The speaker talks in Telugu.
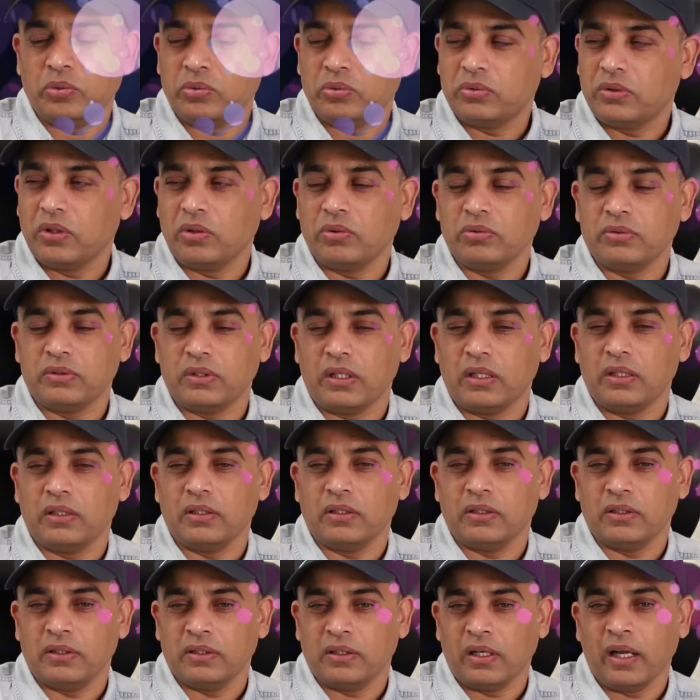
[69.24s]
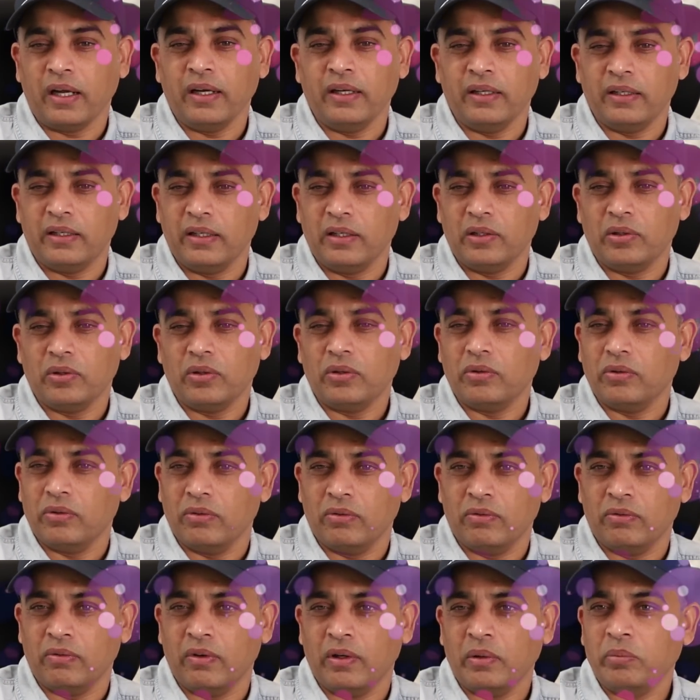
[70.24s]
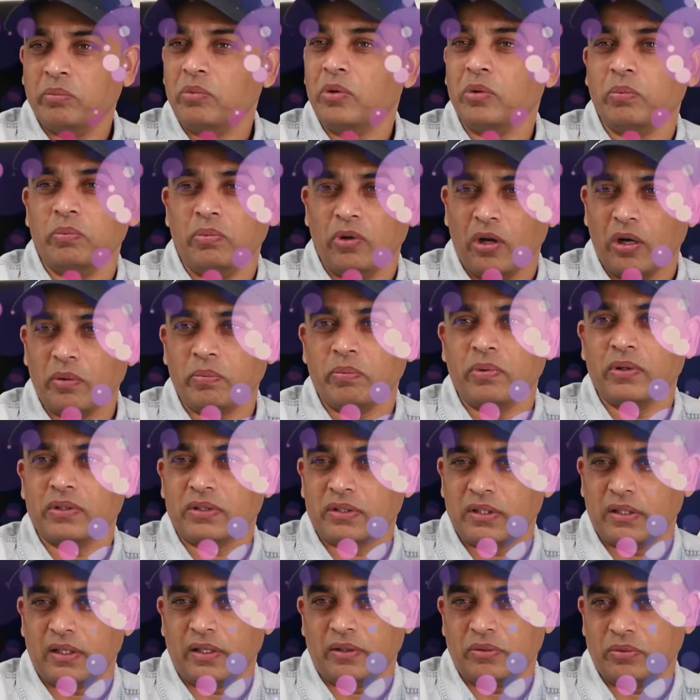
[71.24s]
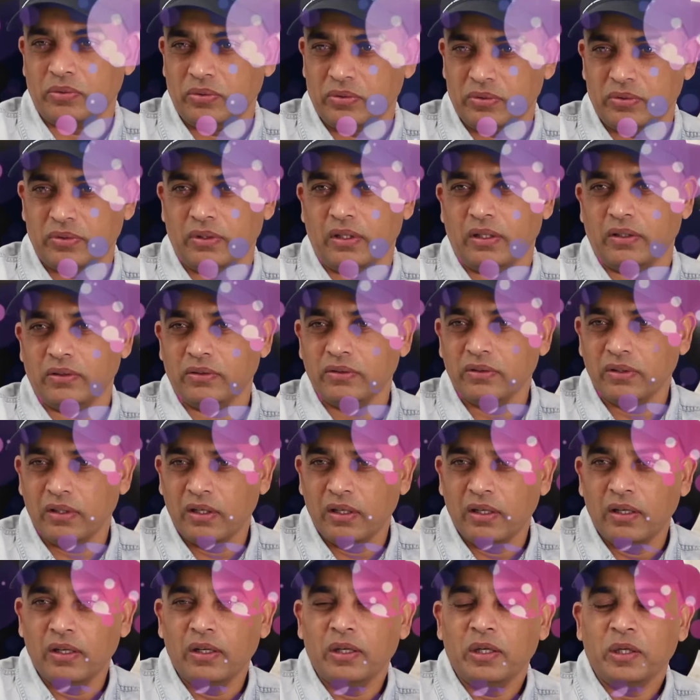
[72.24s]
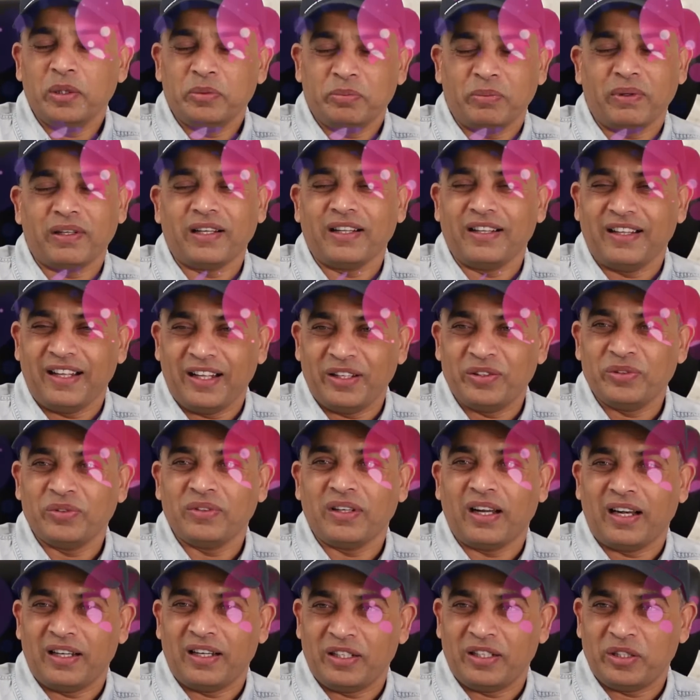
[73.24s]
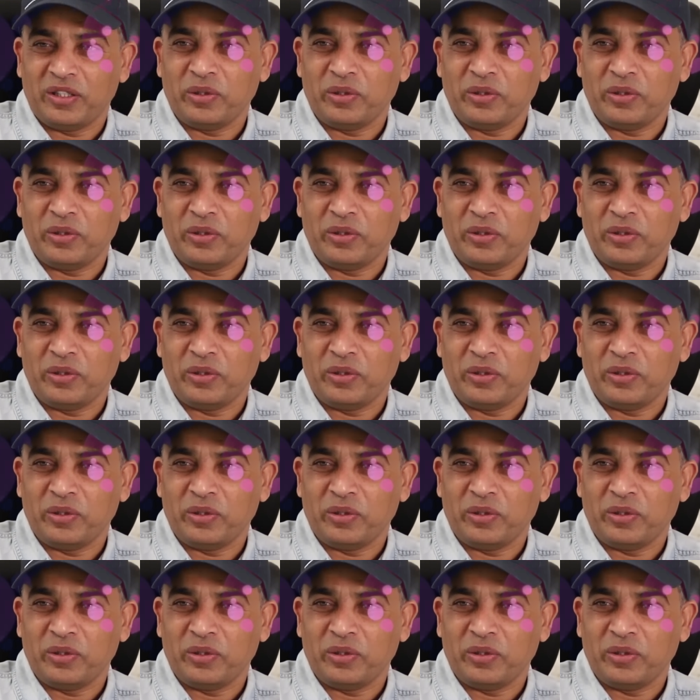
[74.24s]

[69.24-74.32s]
టూ థౌజండ్ నైన్టీన్లో వన్ మో బ్లాక్ బస్టర్ అనుకుంటున్నాను బట్ అది ఏదున్నా